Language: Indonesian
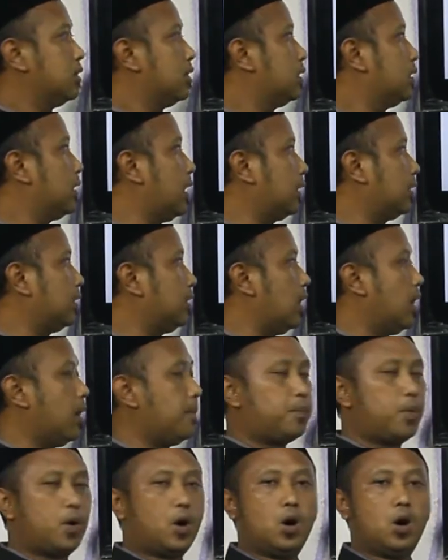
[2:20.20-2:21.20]

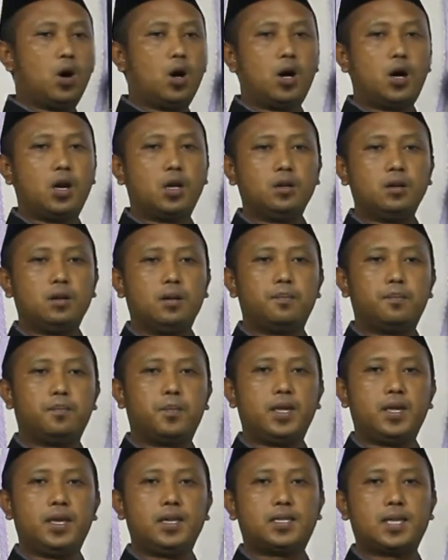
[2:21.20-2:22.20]
dannya pohon
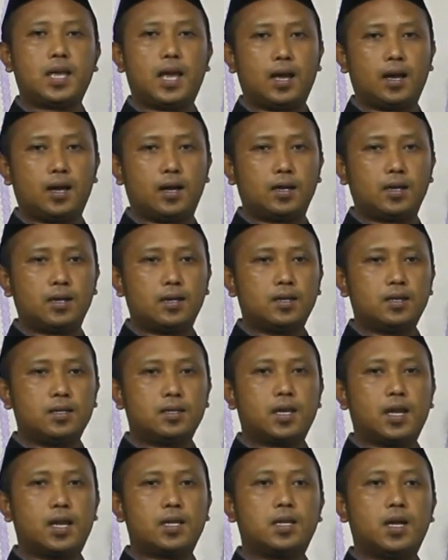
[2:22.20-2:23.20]
pisang
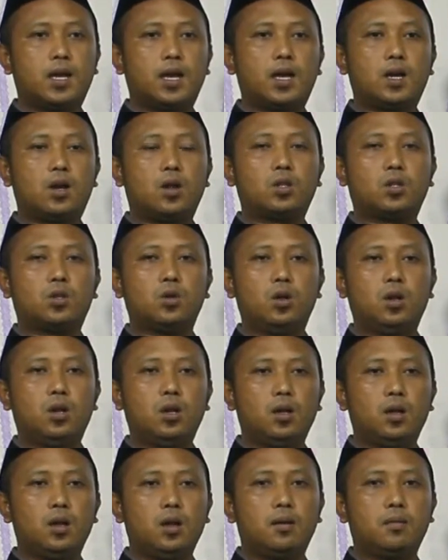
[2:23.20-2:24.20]

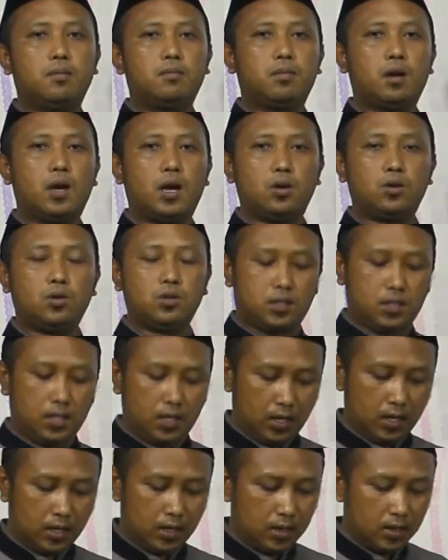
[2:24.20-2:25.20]
sajaratul
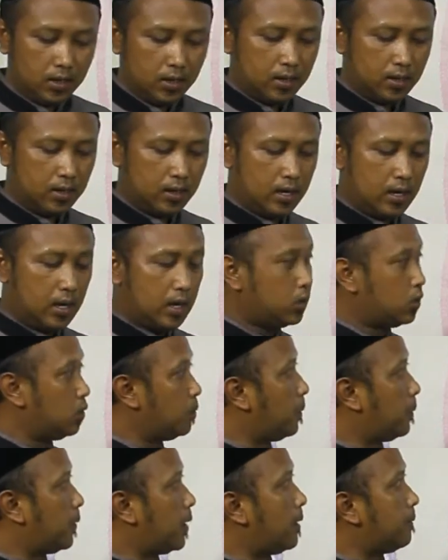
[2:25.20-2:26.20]
mauzi nah itu
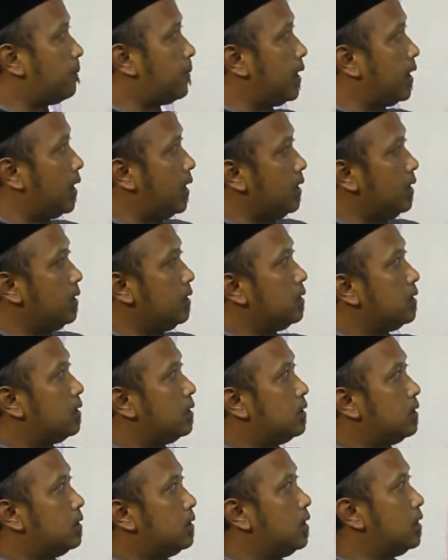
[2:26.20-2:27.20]
beberapa
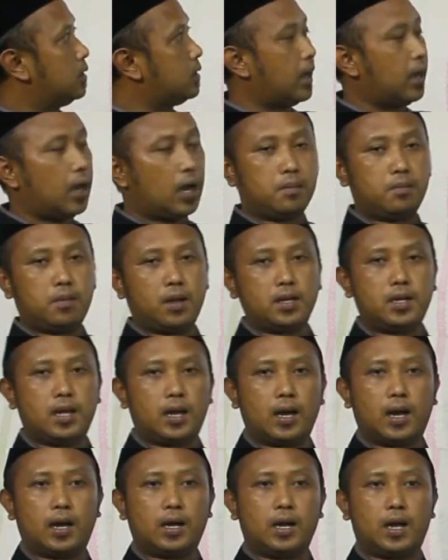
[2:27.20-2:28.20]
uh, tanaman
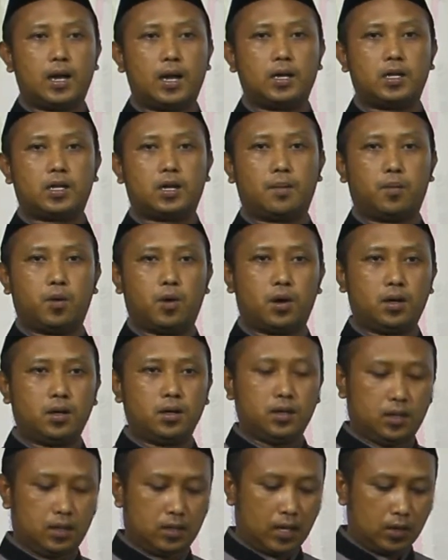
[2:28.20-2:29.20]
yang ada di
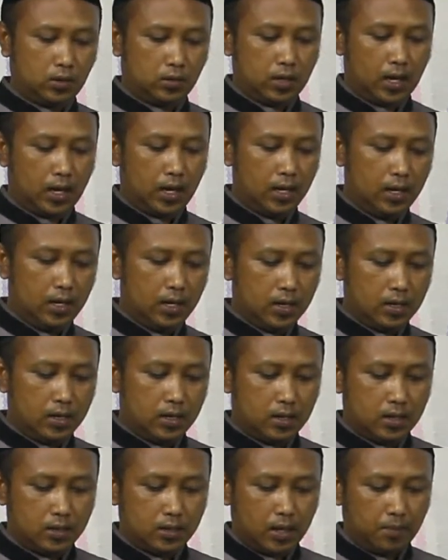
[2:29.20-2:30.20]
kebun kita sudah
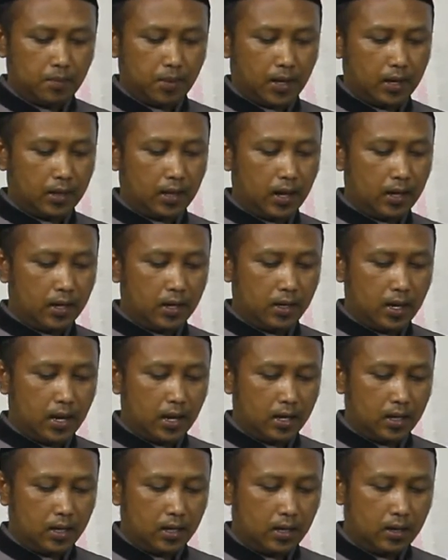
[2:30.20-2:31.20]
uh, sampaikan tadi
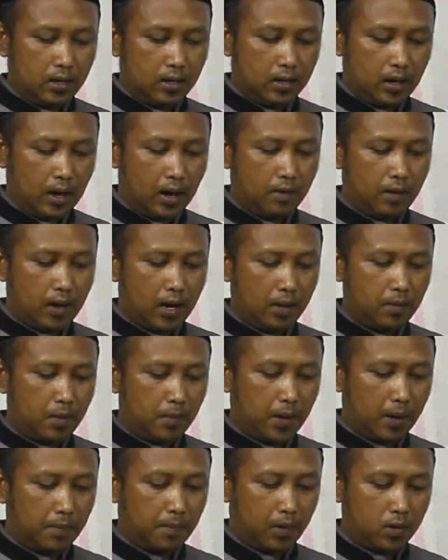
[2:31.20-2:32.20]
dari awal
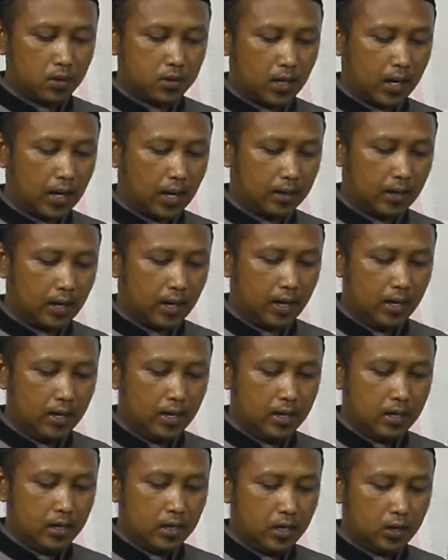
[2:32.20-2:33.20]
beberapa
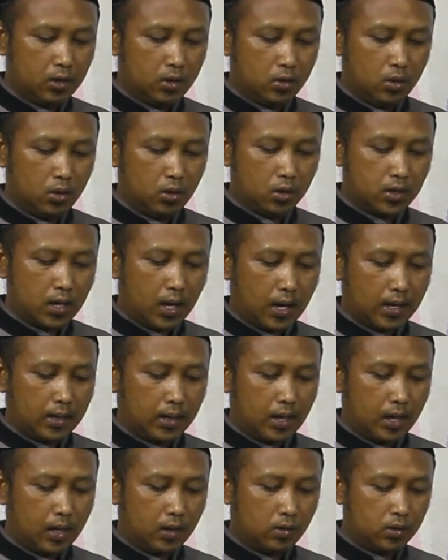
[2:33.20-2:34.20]
kosakata itu
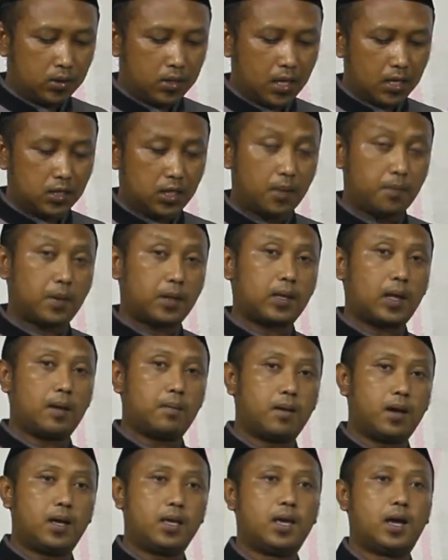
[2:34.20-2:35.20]
kosakata untuk sesi
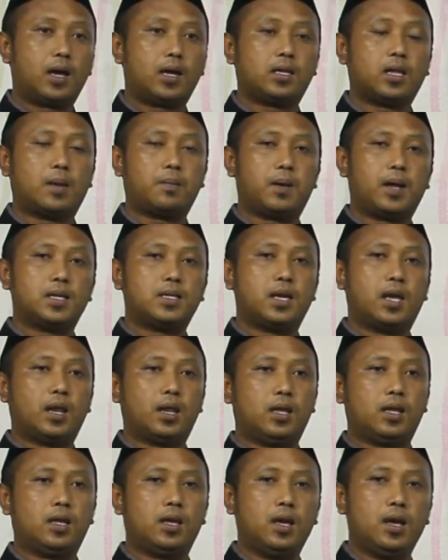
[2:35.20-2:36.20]
pertama yang kita
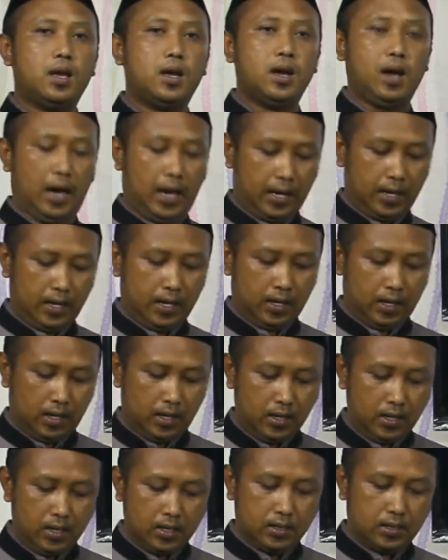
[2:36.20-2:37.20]
pelajari hari
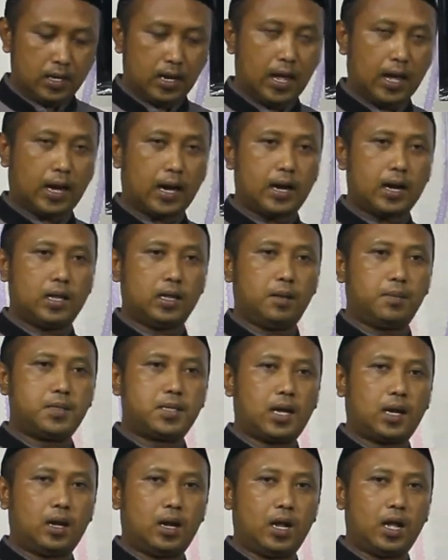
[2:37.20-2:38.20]
ini. Silahkan nanti
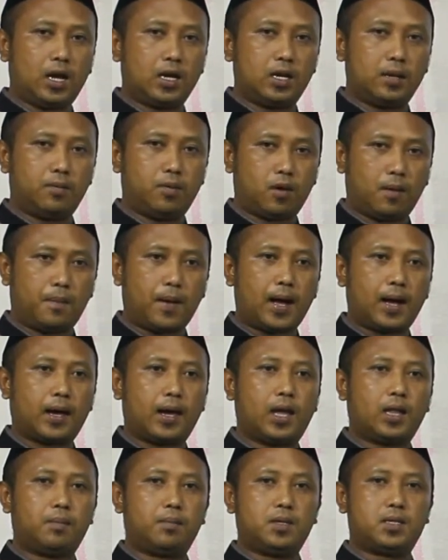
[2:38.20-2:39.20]
bisa dilihat di buku
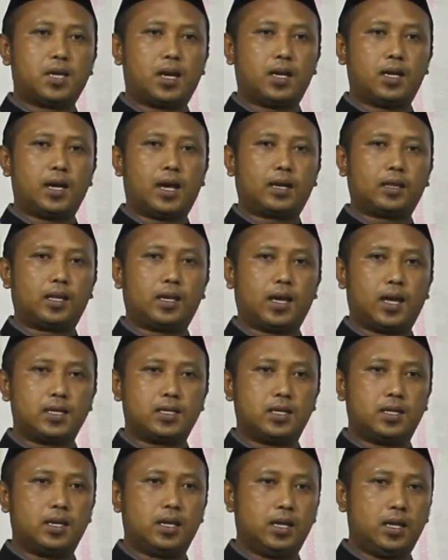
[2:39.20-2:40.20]
paket, bisa diartikan
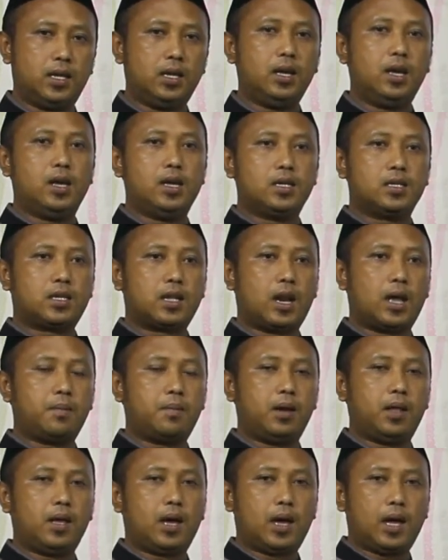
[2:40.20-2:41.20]
sendiri setelah
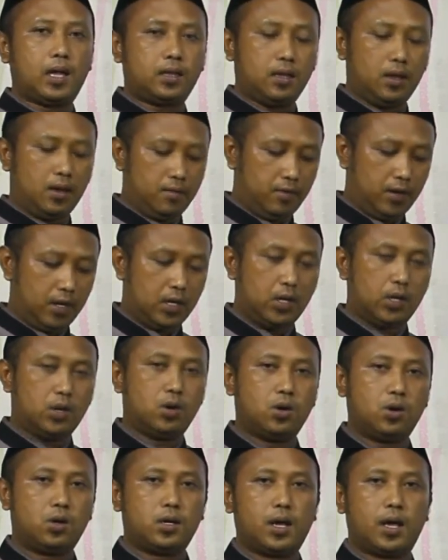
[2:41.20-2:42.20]
melihat
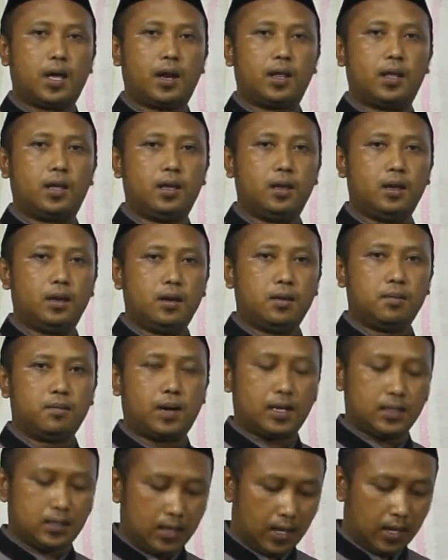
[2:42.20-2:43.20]
video dari
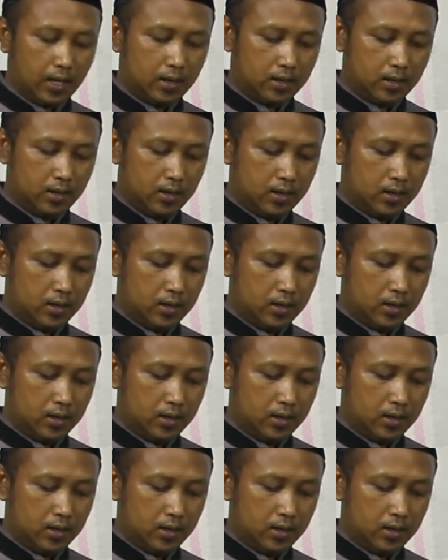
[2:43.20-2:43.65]
Pak Zen.